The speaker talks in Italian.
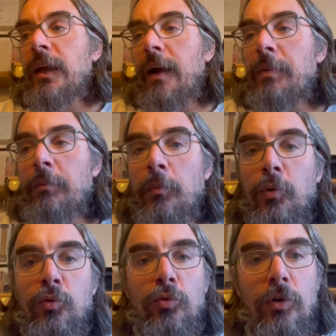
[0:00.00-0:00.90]
abbiamo
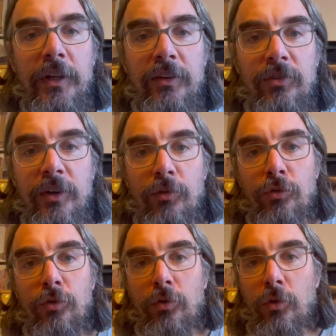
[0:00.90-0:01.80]
potuto leggere
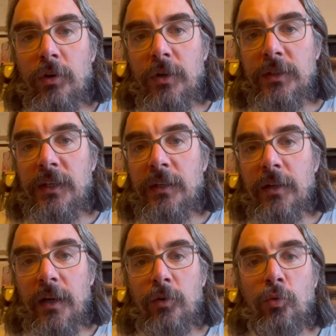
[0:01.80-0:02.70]
solo
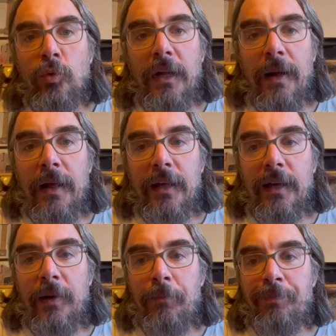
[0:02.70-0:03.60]
in una
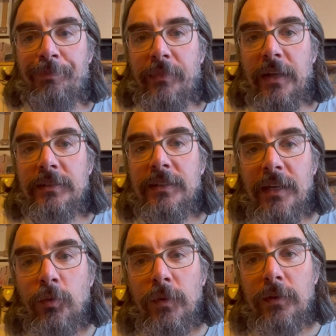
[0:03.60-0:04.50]
ehm,
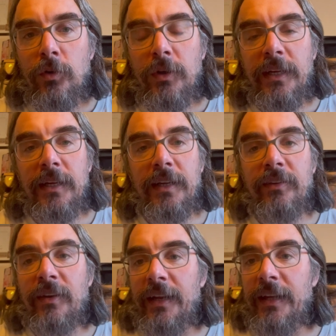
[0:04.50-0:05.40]
traduzione
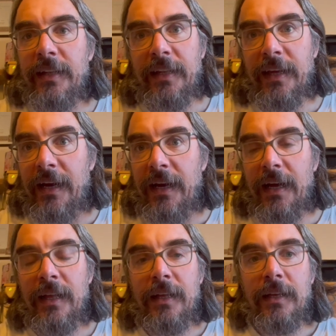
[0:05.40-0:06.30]
risalente al